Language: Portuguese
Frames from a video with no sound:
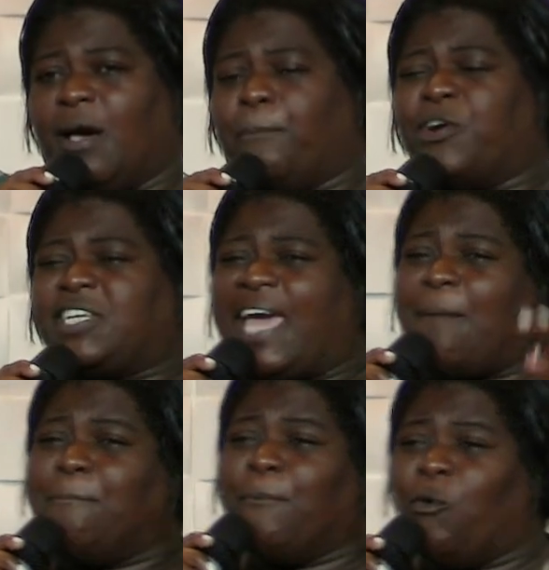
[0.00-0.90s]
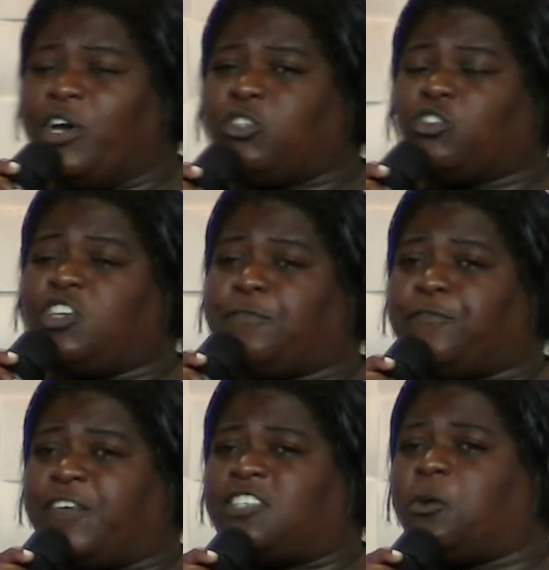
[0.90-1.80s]
Porque é muito
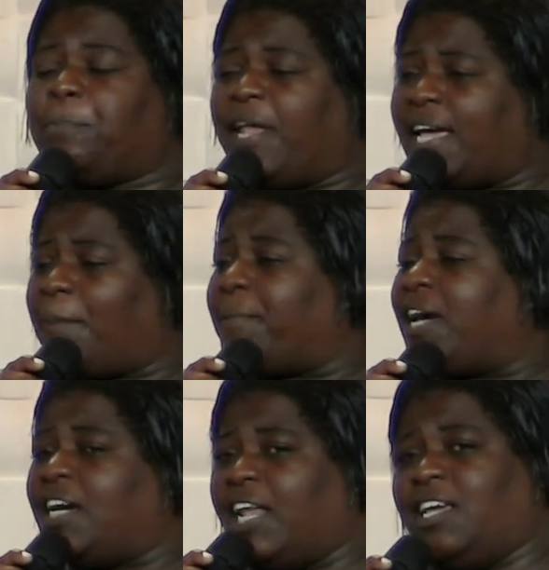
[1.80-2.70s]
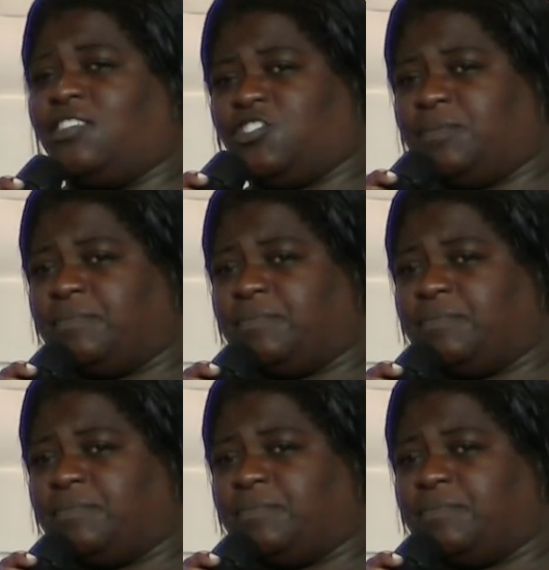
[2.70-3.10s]
difícil pregar para crente.